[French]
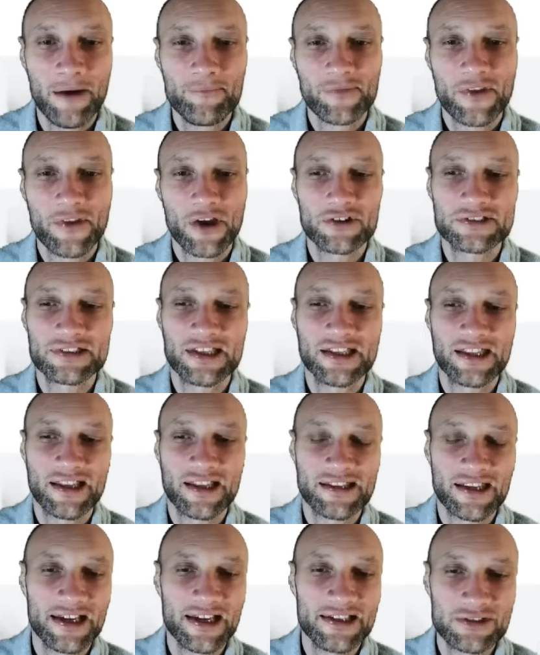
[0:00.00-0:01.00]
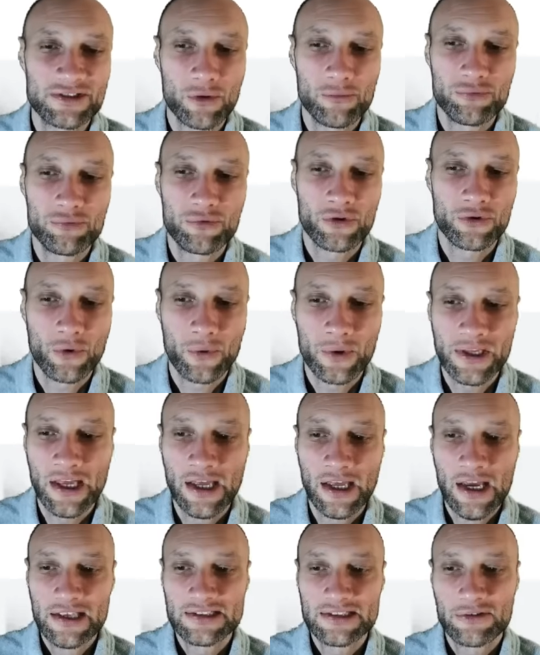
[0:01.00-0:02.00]
Alors ce qui est intéressant pour Android,
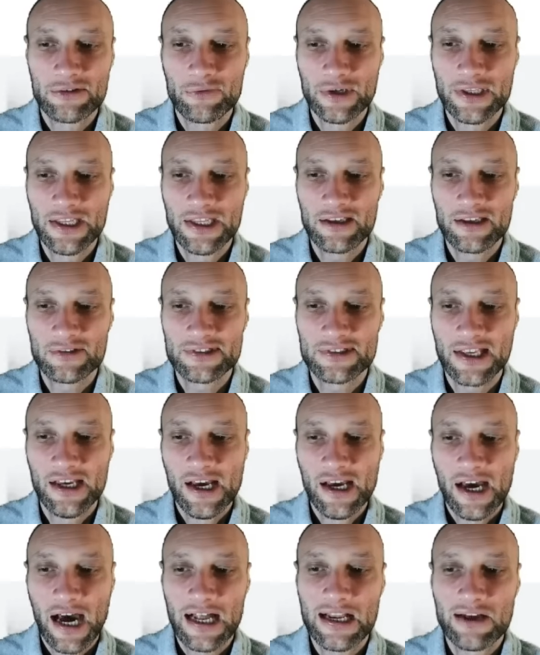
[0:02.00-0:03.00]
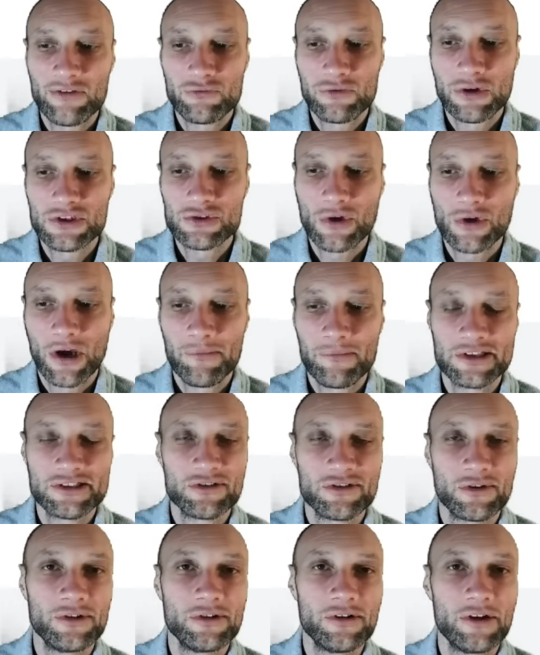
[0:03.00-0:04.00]
c'est que vous voyez que c'est à la fois sur
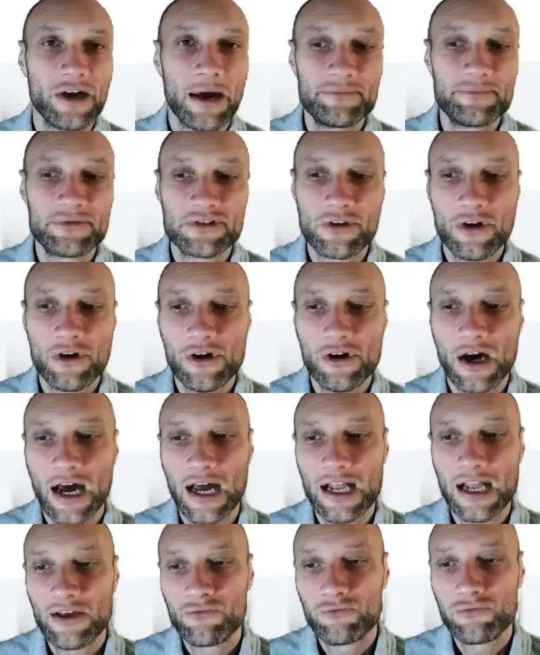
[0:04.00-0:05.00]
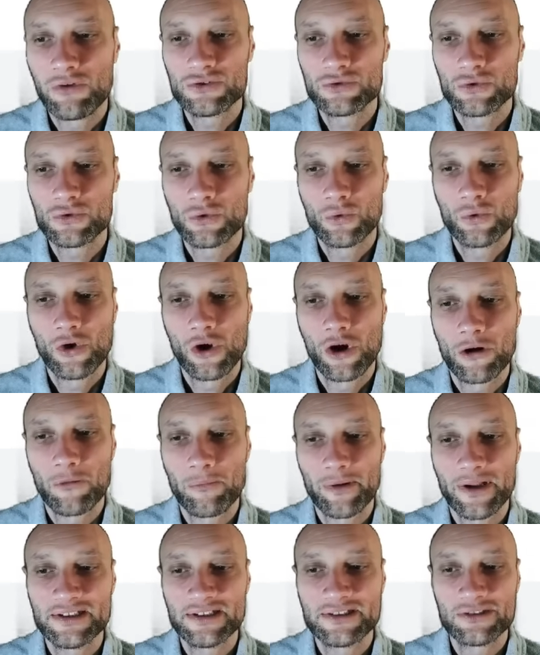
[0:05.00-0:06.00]
Amazon App Store, à la fois sur Google
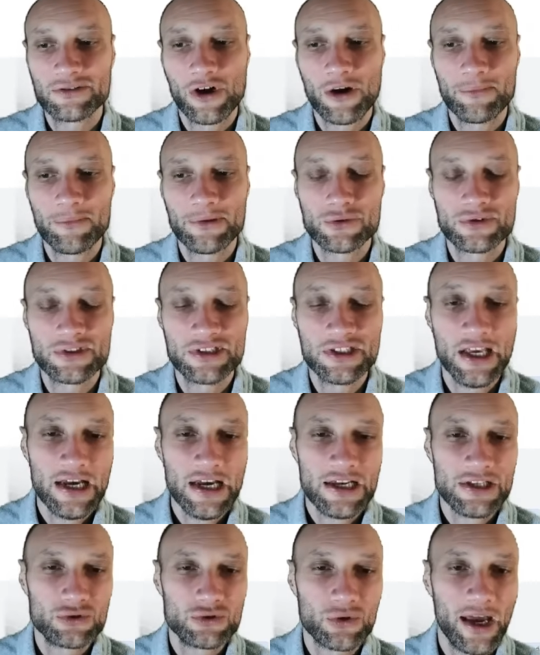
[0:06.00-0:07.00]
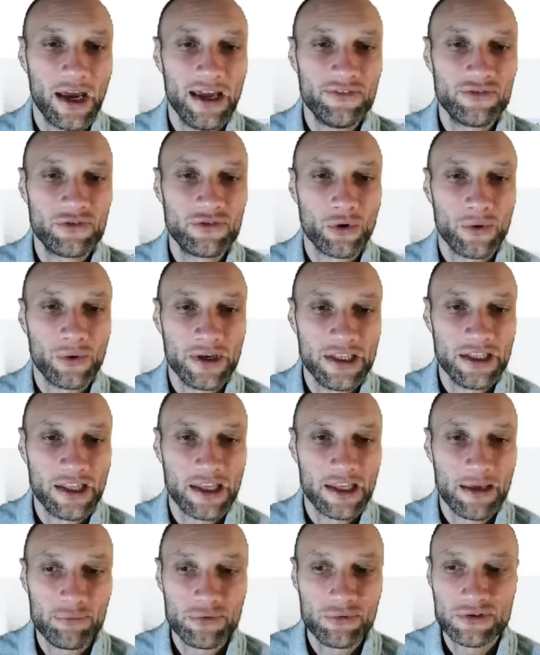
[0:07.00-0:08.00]
Play Store, mais aussi sur F-Droid,
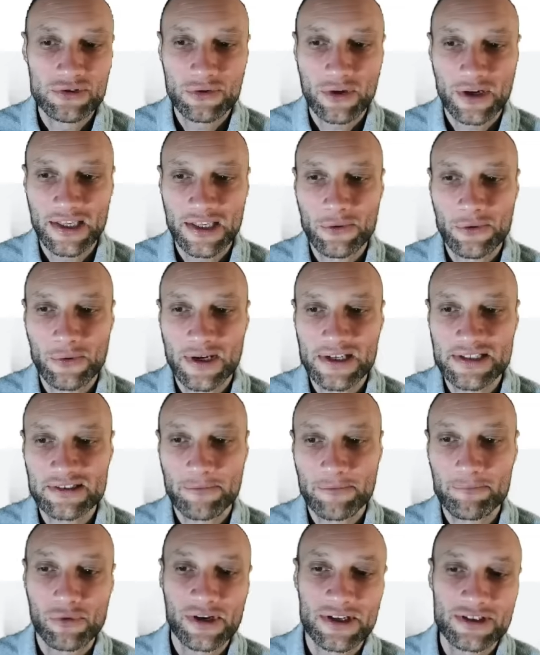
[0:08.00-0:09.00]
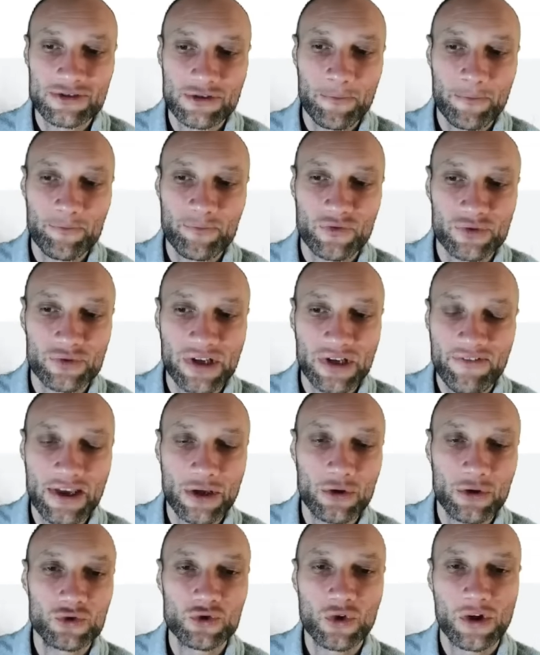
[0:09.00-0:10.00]
et puis sur iOS. Pour l'instant, vous n'avez que
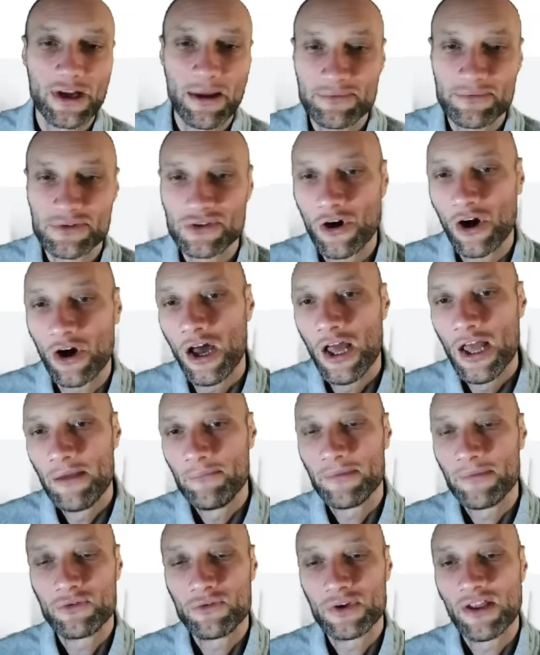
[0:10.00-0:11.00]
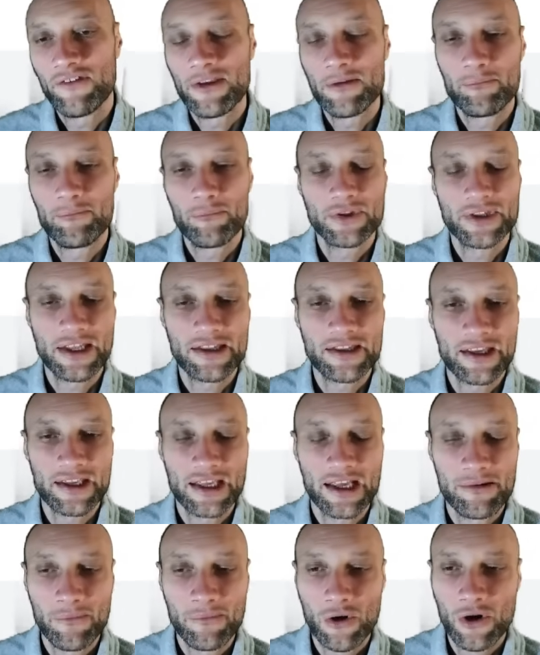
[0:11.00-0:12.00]
sur l'App Store, mais vous l'avez peut-être
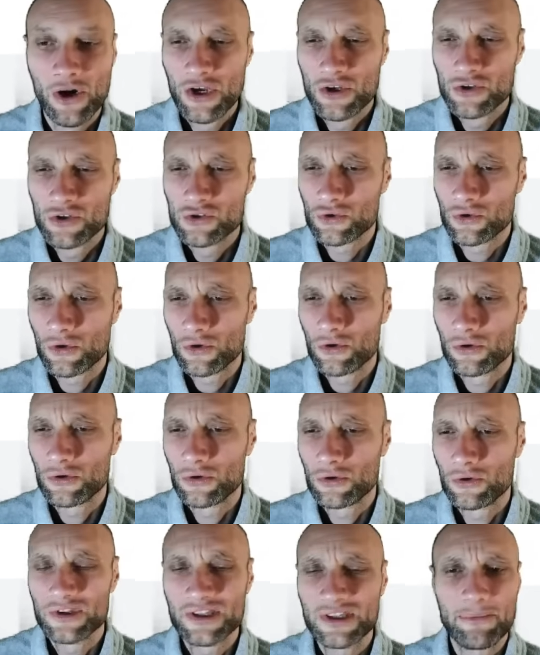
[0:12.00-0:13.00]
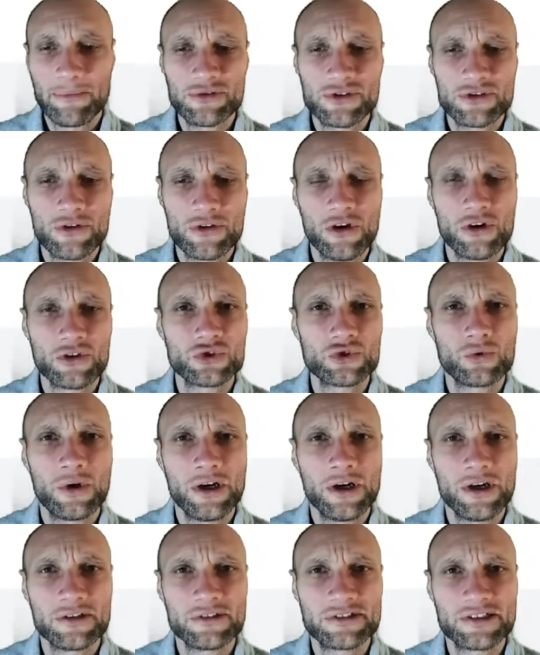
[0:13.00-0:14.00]
également sur le, Tap Store, je crois.
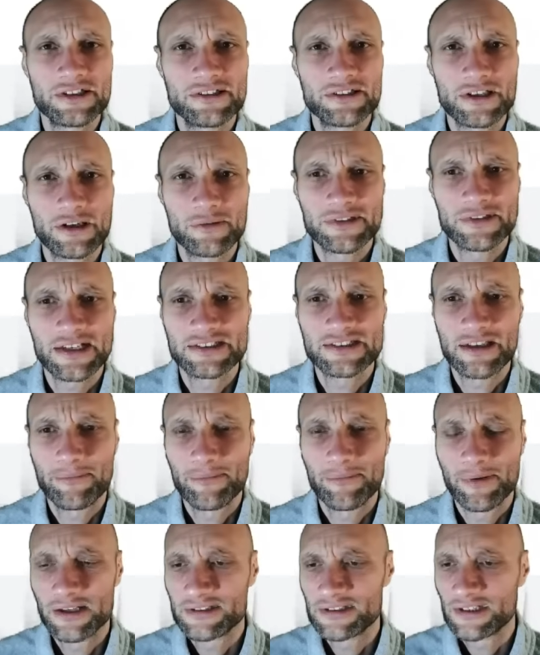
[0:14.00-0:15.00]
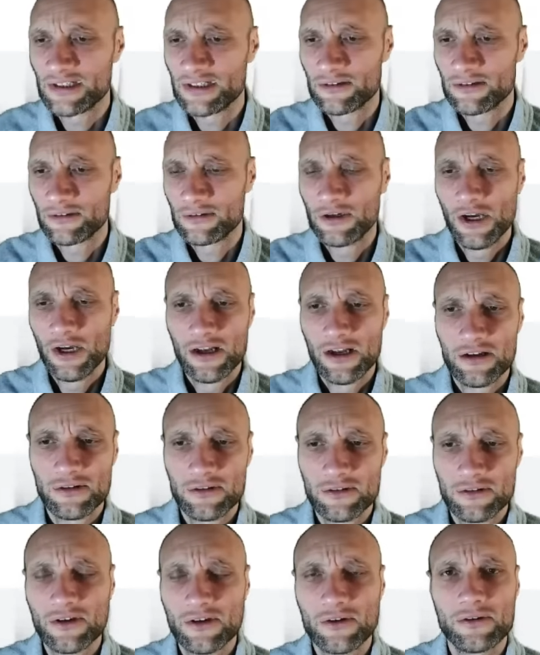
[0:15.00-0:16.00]
Hein. c'est comme ça que ça s'appelle. C'est euh, euh,
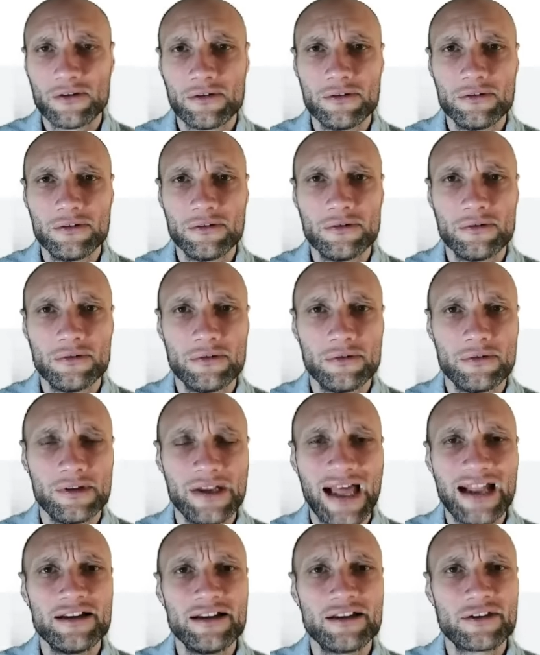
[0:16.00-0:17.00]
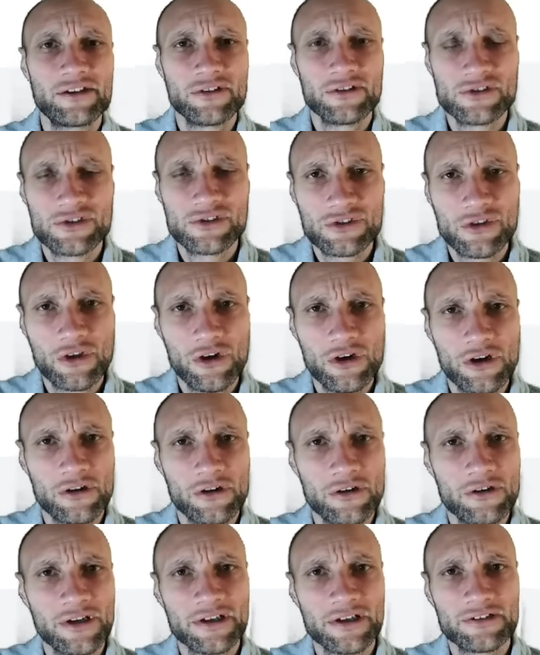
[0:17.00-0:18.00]
euh, l'Alt Store.
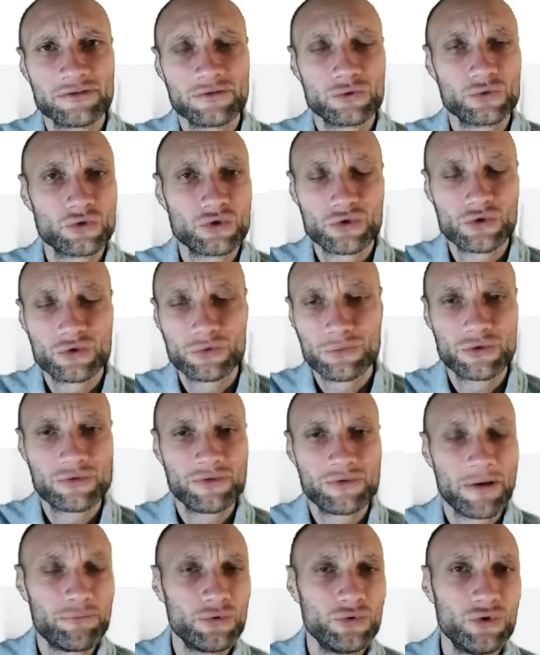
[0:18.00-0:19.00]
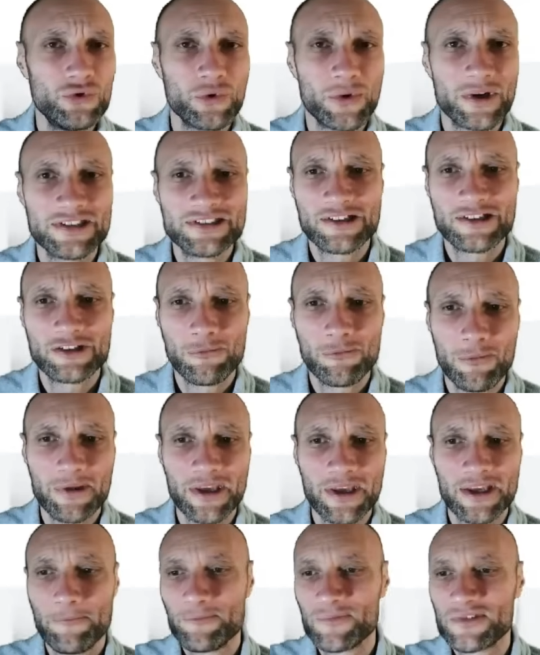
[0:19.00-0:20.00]
Hein. je, ne me souviens plus du nom exactement, mais
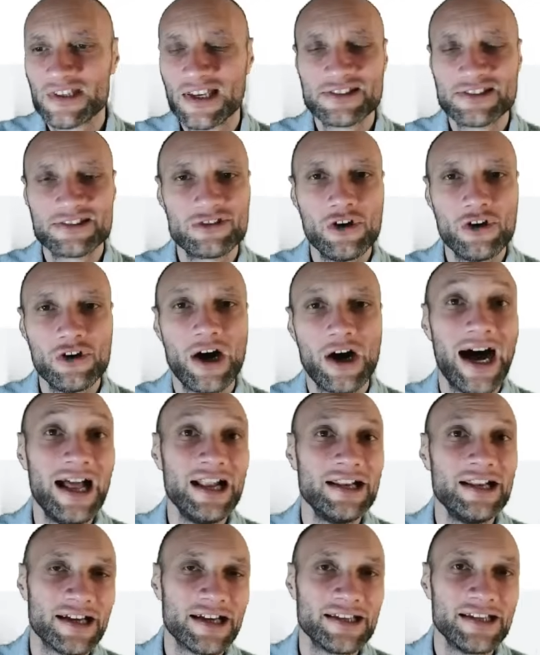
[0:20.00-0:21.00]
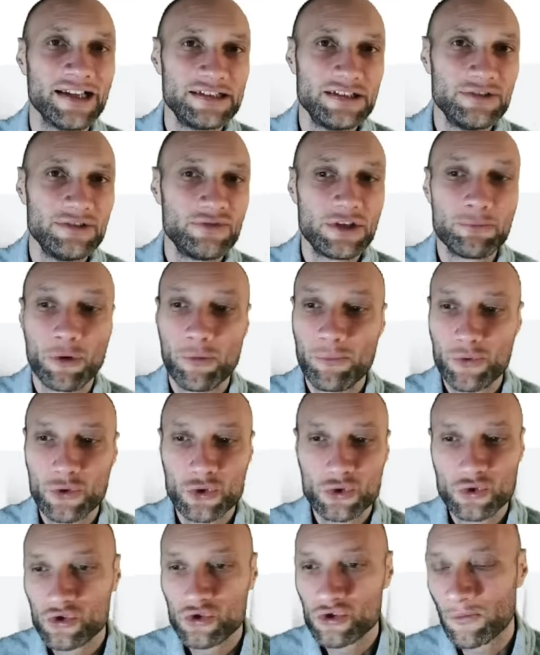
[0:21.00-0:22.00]
c'est un store alternatif qui propose
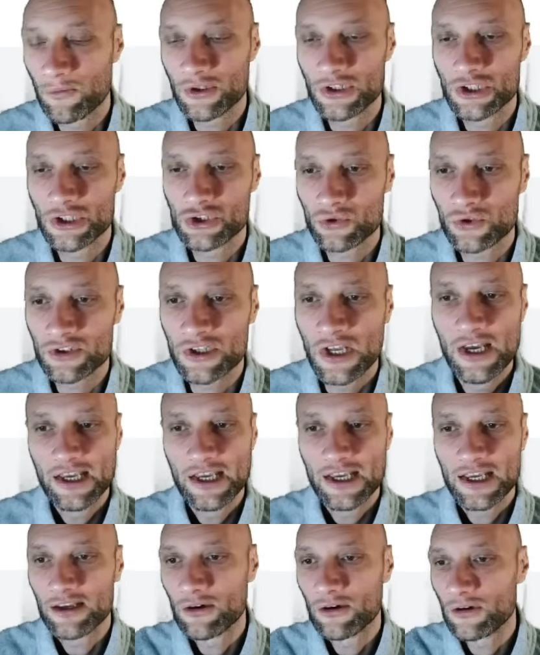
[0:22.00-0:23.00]
justement des choses. Et